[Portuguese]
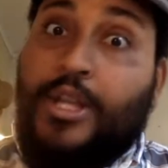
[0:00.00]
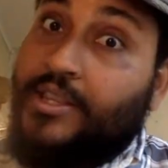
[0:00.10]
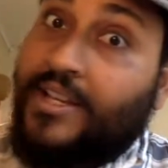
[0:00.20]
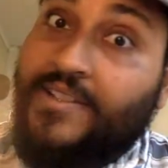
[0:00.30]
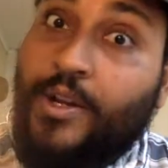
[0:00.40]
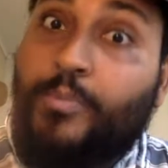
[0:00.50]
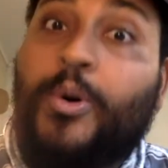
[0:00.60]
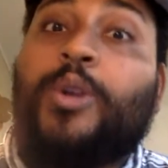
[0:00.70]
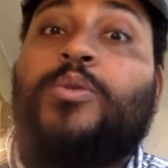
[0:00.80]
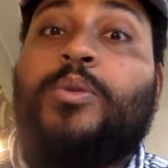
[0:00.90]
Terceiro
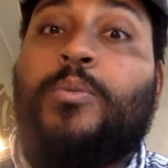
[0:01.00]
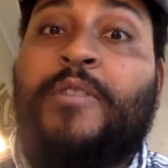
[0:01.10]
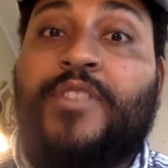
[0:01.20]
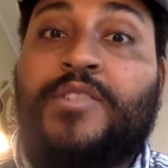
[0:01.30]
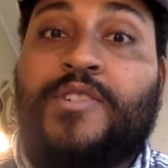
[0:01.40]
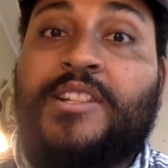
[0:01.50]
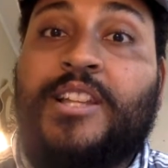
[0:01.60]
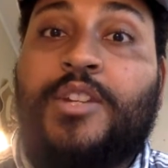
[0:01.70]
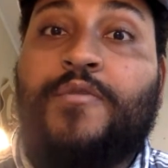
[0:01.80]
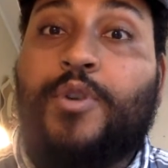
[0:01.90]
ponto, uma vez que você
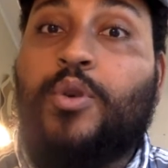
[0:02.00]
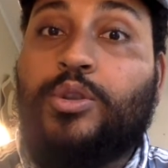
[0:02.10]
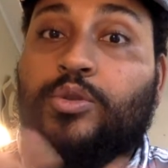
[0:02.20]
identificou